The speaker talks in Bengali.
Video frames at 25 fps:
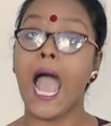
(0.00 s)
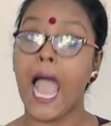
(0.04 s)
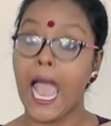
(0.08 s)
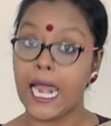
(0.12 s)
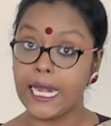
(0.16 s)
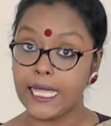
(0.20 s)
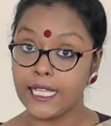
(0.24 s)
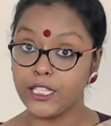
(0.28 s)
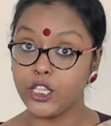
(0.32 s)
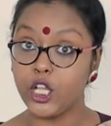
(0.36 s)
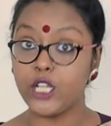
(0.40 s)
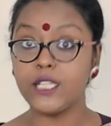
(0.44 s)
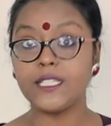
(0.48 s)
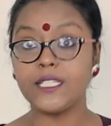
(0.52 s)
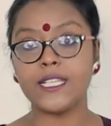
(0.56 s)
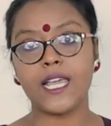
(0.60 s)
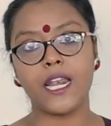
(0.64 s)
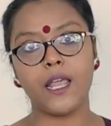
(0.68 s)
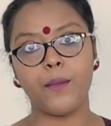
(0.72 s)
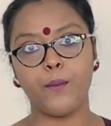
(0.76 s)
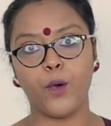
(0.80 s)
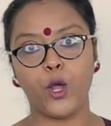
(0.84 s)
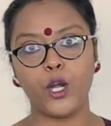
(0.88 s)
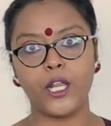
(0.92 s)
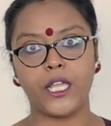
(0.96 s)
আরেক দল
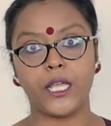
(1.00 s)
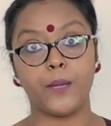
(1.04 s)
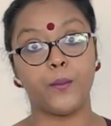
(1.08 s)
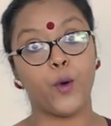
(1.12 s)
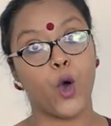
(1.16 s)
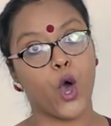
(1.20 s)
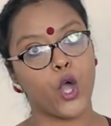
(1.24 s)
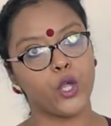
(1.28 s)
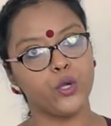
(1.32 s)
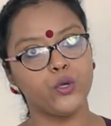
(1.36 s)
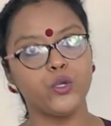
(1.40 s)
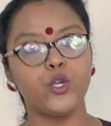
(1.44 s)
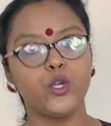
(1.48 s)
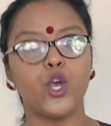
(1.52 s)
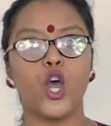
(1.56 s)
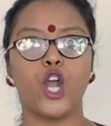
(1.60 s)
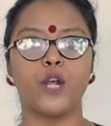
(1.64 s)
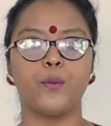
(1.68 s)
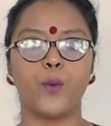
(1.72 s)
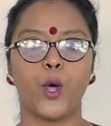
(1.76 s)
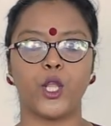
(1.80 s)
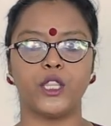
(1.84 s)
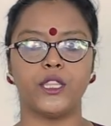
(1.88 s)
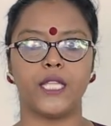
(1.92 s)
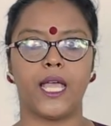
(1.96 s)
যারা বলে ভয়ঙ্কর
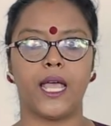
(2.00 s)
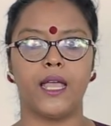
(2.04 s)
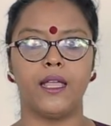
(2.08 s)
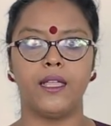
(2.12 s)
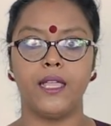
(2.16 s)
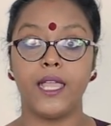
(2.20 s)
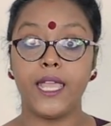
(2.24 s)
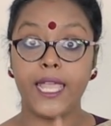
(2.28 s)
মন্দা